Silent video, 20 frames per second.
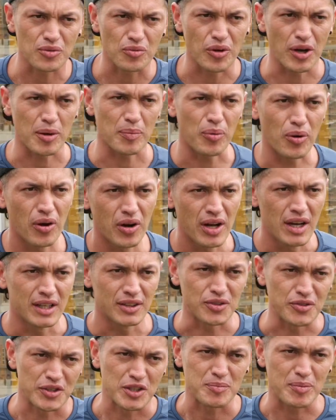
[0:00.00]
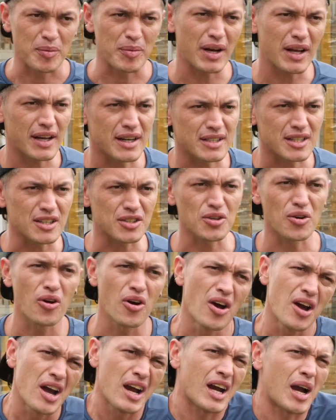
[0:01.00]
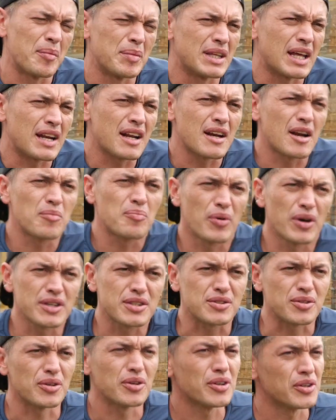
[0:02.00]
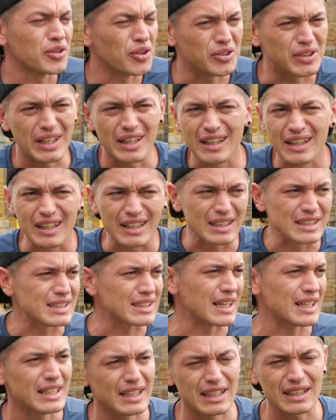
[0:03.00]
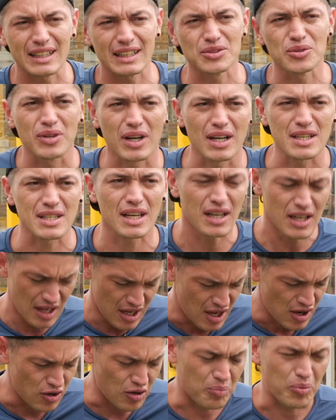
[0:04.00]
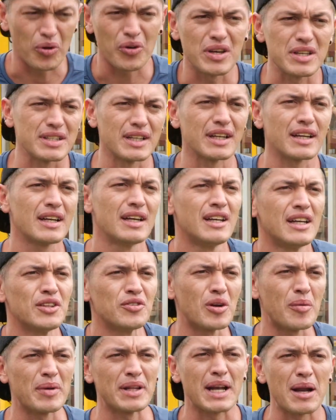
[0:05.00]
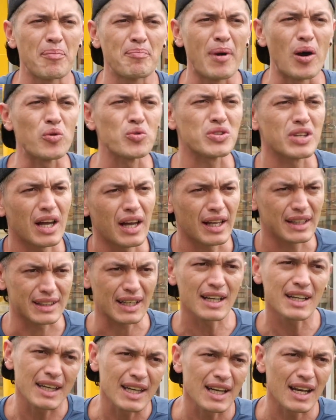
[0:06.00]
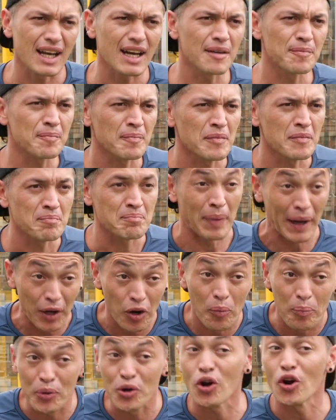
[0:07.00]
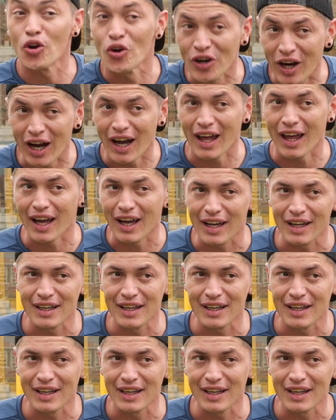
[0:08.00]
cuerpo. Entonces, primer ejercicio, caminar en el puesto. No tiene que salir de su casa, lo puede hacer de una manera pausada, tranquila, pero prolongada.